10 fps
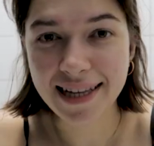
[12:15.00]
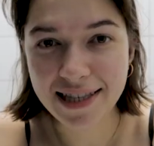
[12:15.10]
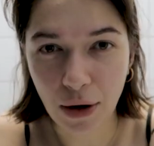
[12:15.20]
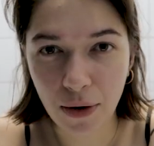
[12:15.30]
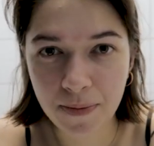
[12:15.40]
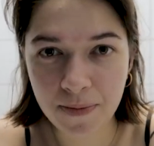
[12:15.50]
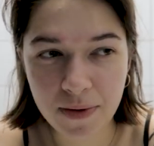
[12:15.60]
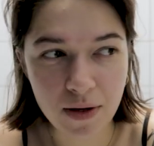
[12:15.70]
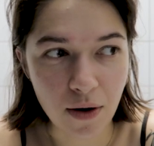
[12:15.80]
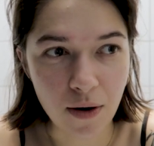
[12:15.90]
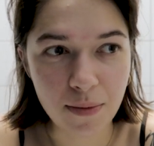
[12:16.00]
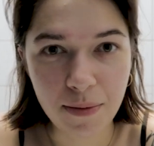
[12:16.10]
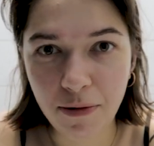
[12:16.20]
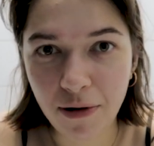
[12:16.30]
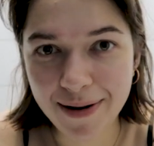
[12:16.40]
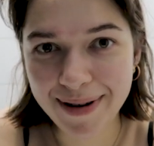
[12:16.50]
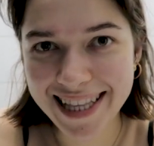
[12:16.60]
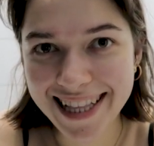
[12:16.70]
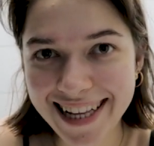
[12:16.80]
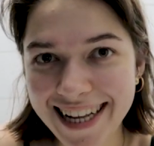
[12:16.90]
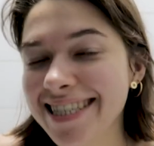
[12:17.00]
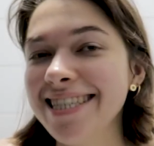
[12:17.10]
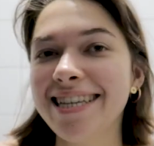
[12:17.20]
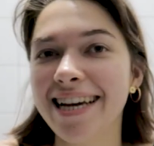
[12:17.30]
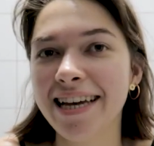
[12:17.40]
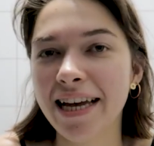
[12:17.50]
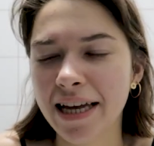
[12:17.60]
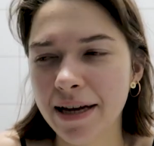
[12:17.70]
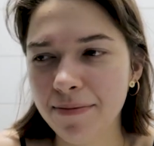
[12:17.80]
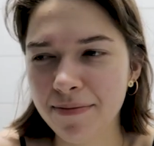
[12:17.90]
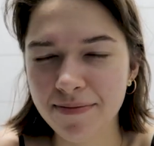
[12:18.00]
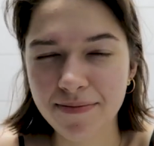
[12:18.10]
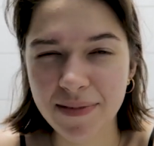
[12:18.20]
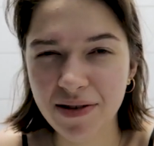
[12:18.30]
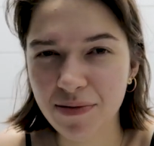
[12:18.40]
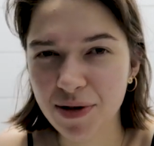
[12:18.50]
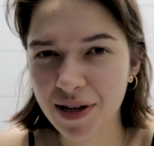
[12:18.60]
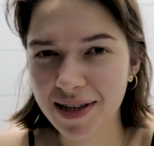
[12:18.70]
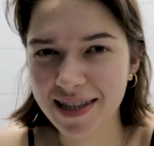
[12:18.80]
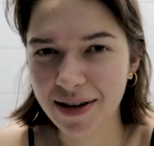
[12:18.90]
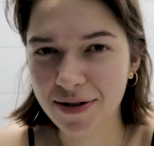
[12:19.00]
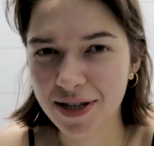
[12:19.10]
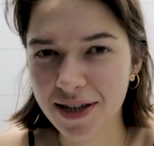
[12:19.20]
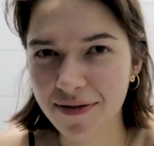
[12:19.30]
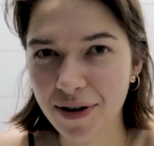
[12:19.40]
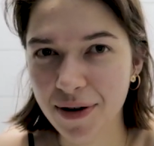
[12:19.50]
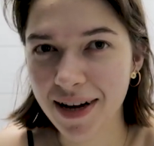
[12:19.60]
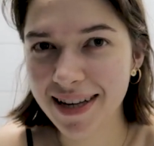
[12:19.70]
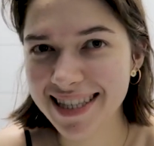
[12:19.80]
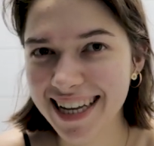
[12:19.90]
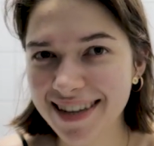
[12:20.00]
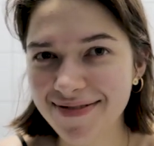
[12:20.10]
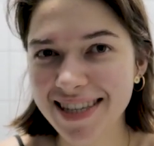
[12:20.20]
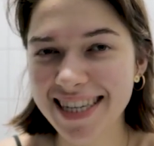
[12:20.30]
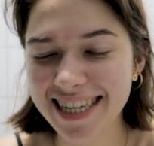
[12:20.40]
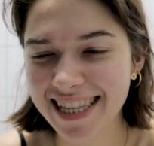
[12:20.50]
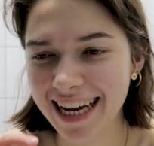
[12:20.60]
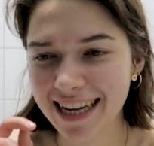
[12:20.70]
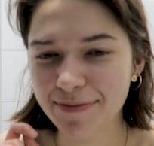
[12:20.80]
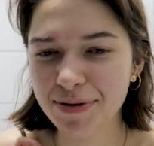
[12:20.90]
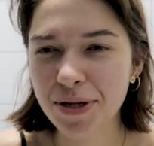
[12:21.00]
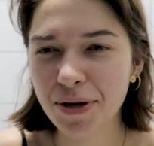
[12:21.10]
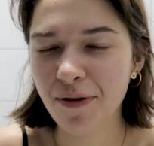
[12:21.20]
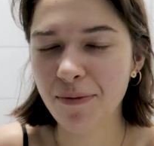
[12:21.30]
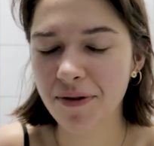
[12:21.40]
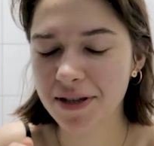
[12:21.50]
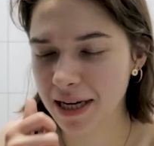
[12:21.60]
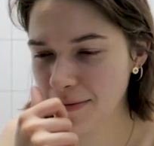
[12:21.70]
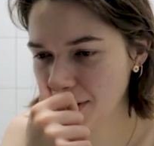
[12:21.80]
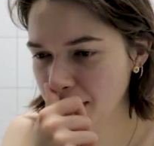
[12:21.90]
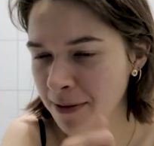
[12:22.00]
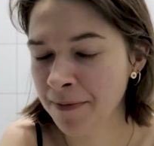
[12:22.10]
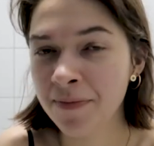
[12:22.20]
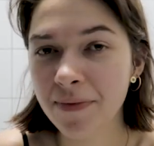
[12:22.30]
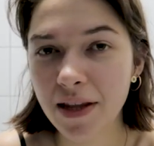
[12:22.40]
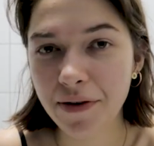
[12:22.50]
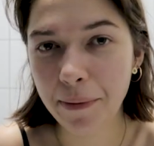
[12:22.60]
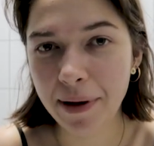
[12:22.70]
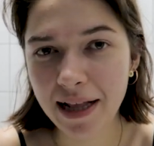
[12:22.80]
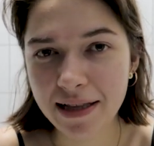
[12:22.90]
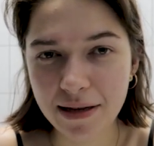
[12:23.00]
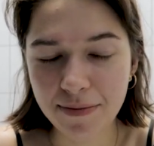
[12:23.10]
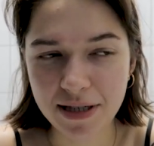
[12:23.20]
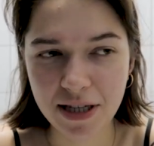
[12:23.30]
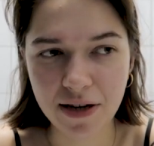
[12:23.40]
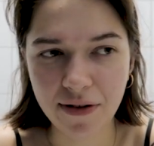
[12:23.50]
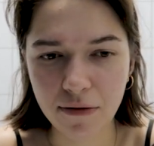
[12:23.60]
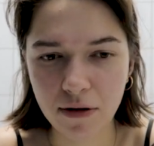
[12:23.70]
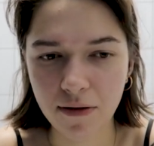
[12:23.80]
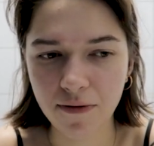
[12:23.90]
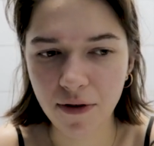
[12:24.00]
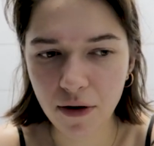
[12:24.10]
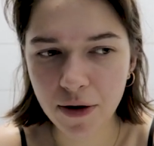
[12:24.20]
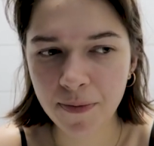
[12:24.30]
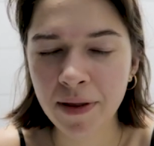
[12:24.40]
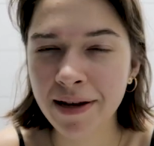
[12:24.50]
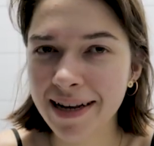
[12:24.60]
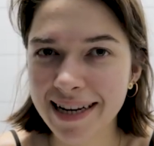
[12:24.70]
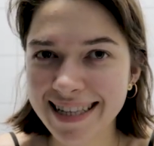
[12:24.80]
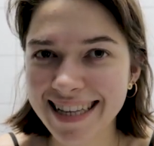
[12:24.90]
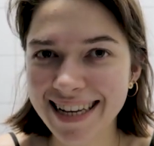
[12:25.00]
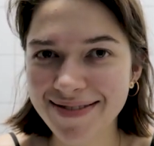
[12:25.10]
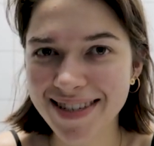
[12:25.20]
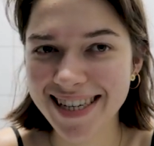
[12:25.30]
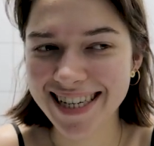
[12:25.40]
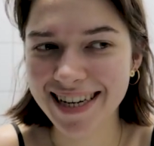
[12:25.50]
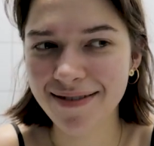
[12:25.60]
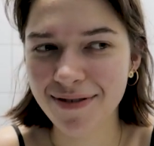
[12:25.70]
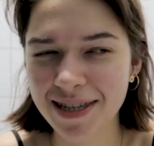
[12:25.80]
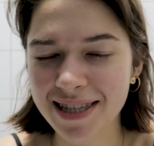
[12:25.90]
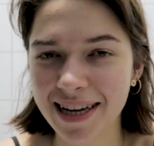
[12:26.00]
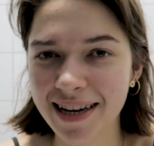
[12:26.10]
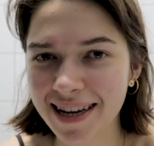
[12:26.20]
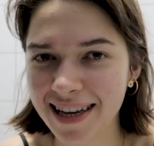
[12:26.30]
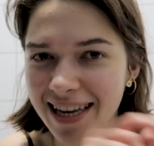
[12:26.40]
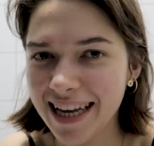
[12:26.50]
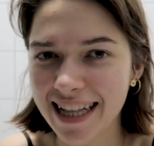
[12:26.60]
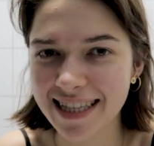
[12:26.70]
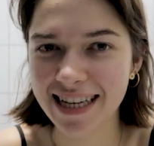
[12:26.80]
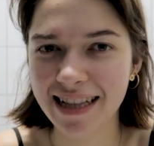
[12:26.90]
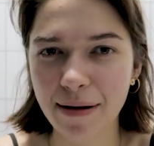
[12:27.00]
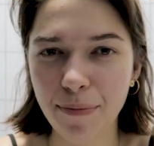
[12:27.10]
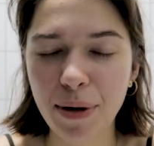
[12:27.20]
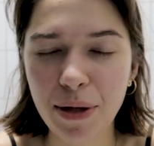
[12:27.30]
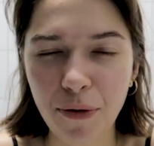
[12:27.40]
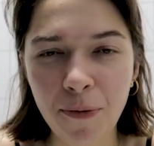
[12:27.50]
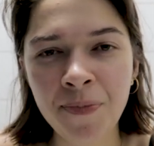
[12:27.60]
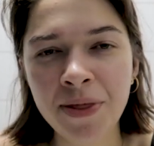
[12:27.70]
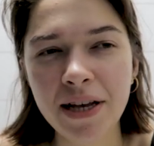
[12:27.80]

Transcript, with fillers: I co? To by było chyba tyle na dzisiaj. Nie wiem, czy to jest zakończenie vloga. Zdaje mi się, że tak. Na początku Wam powiedziałam, że nie wiem, ile dni będzie trwał ten vlog, ale zdaje mi się, że właśnie jeden dzień nam minął